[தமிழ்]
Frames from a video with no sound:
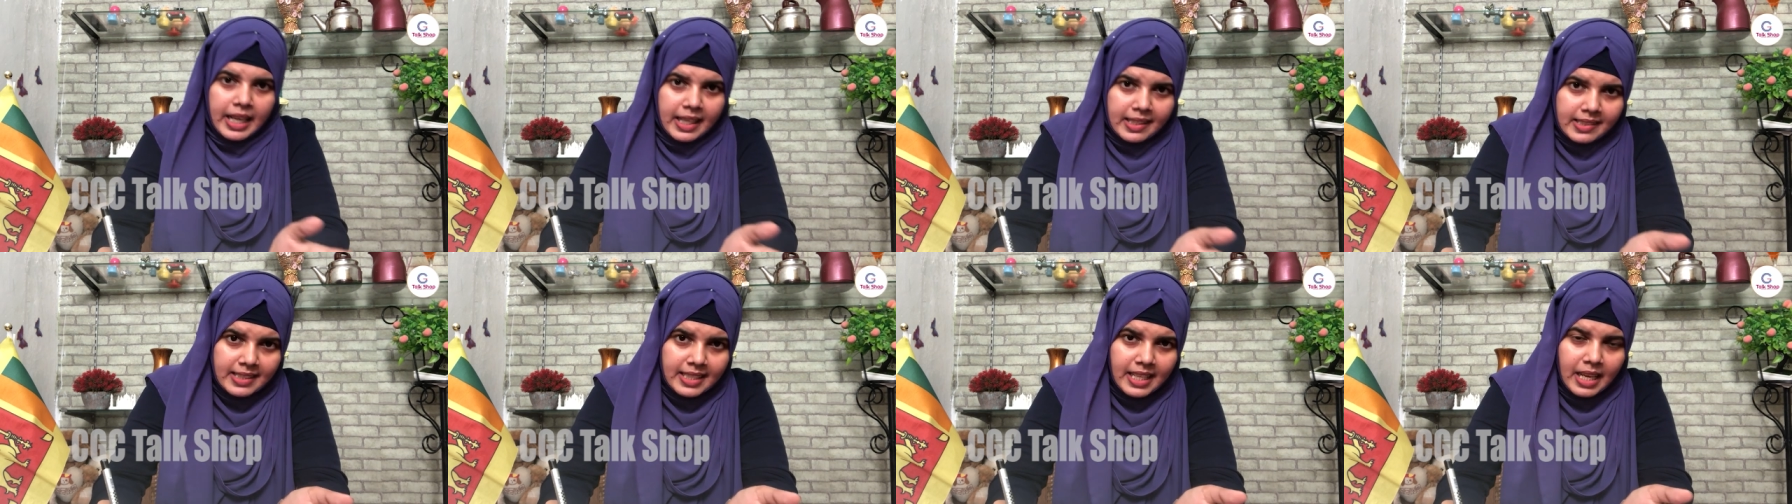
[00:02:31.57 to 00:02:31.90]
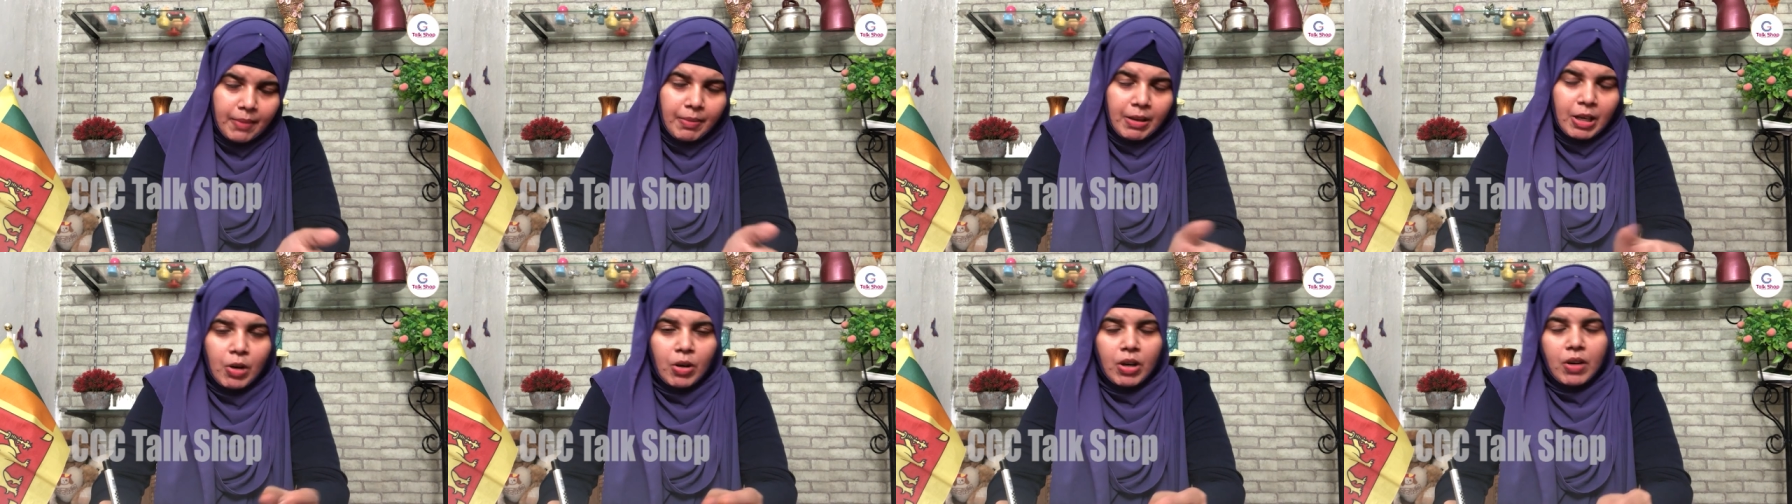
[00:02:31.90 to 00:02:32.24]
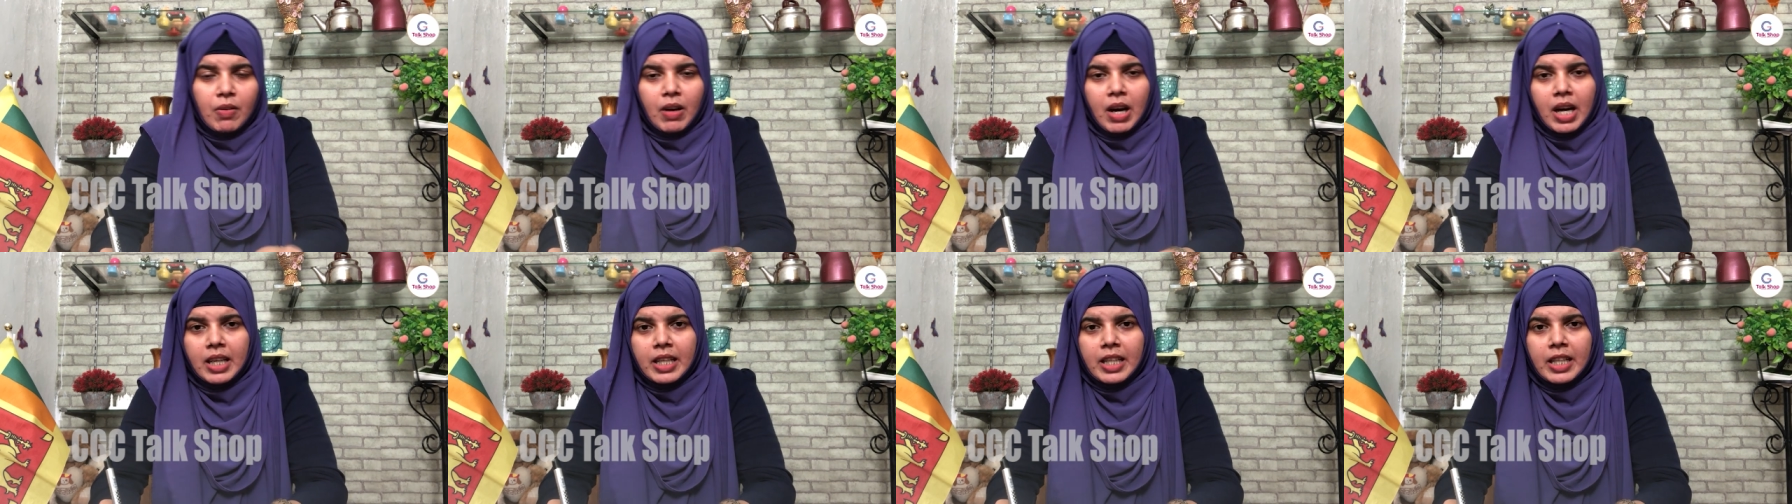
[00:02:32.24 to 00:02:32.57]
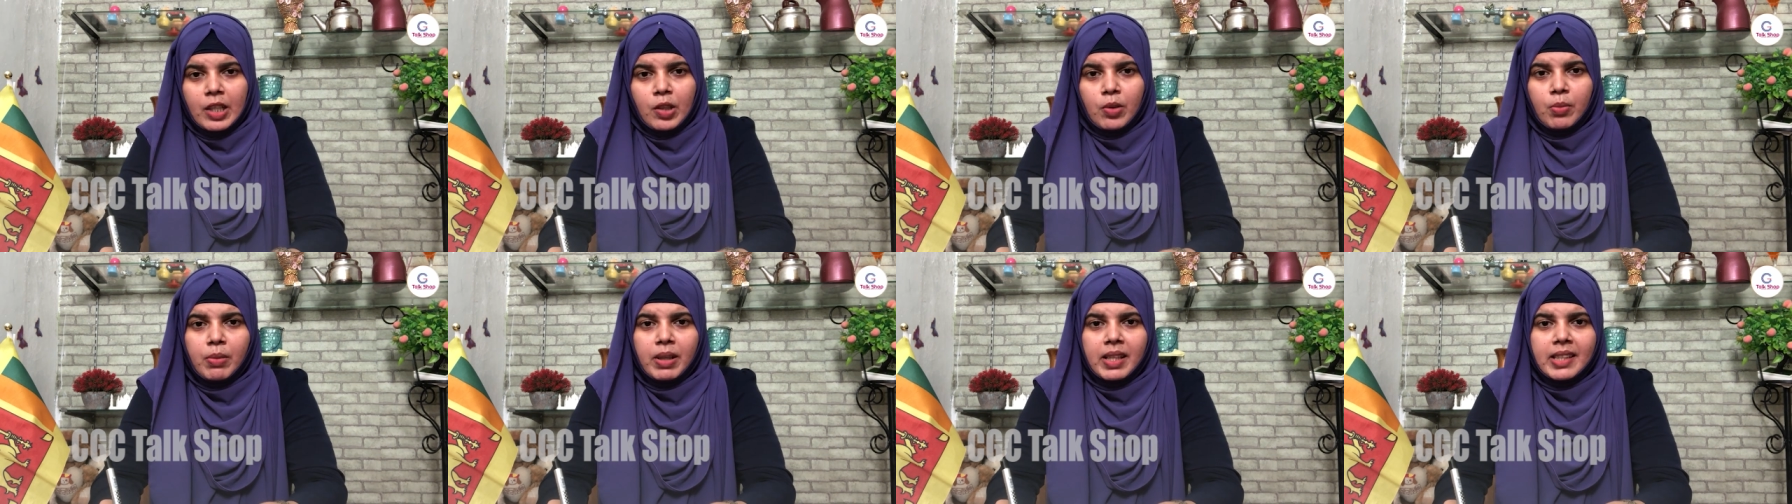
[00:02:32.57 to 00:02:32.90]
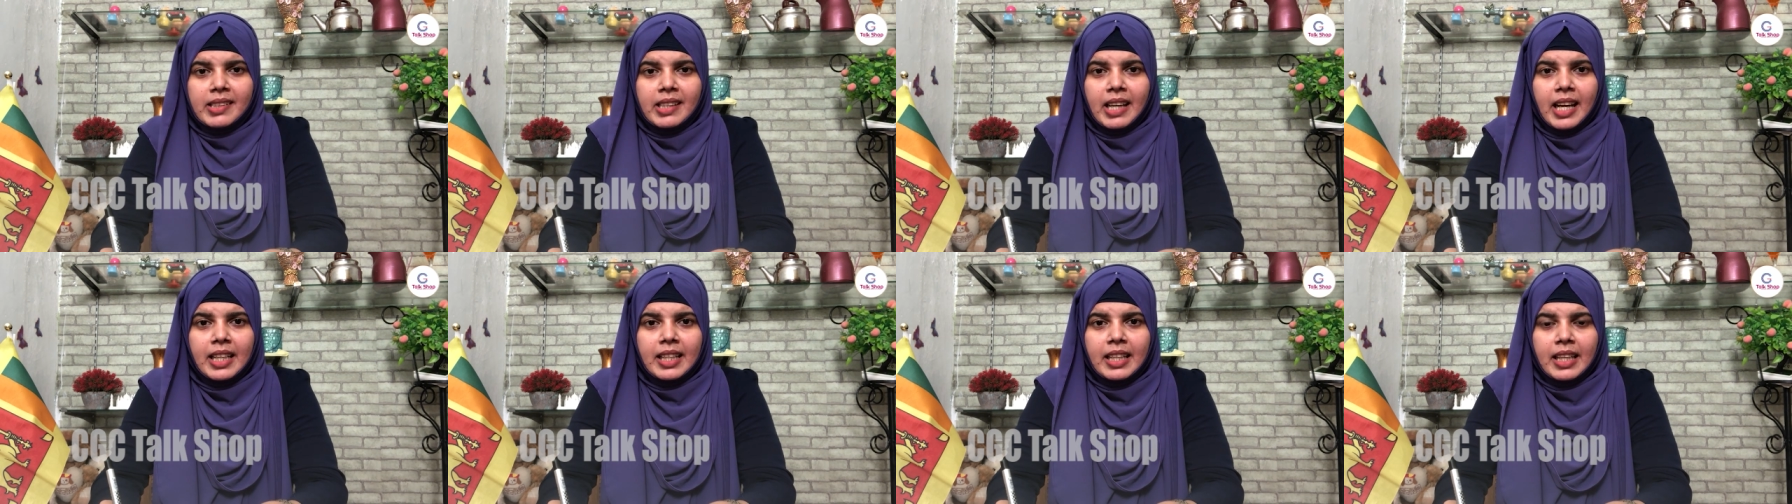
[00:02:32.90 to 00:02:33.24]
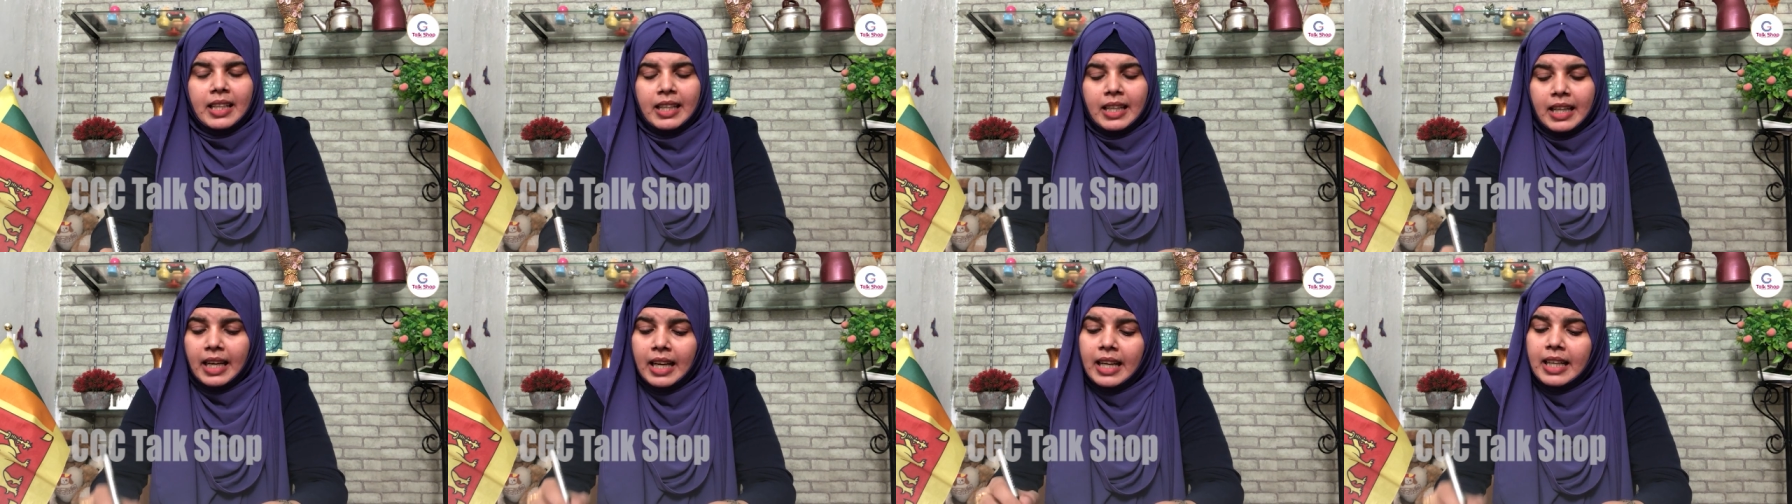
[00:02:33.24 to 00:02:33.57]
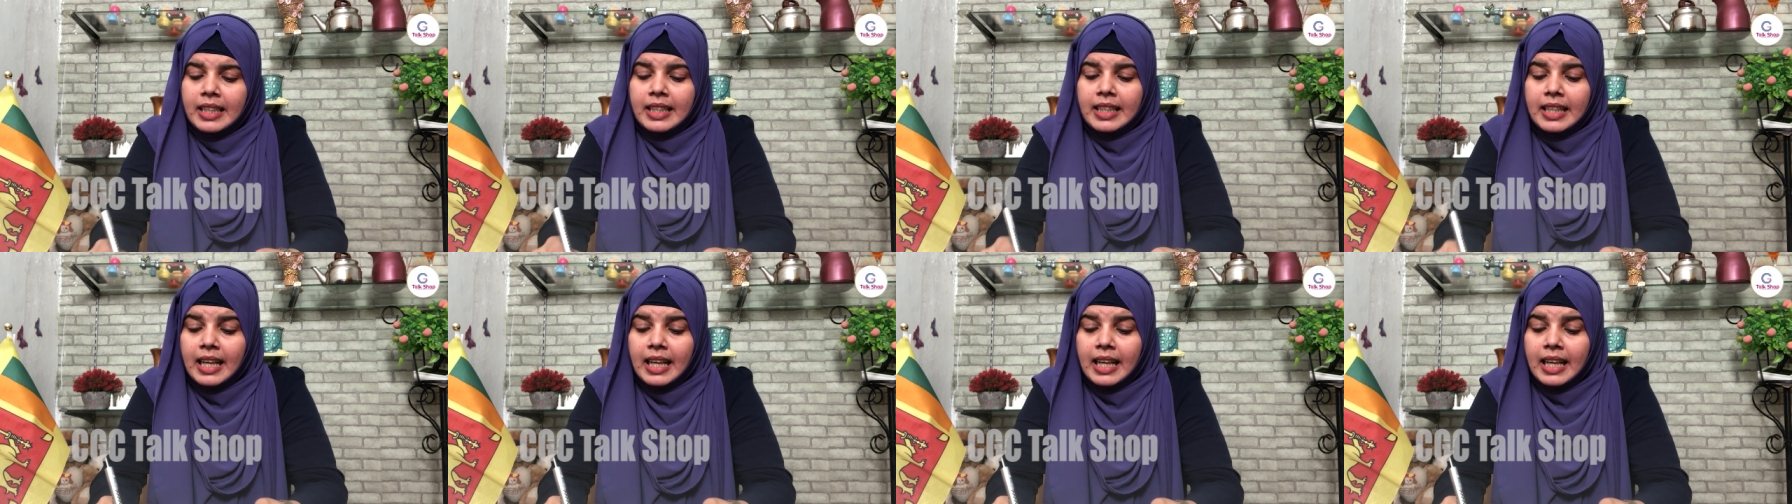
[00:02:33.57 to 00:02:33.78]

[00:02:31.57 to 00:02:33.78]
எஸ்ஜேபியில் உள்ள வாக்குகளும் மிக்ஸ் ஆயினாக்கா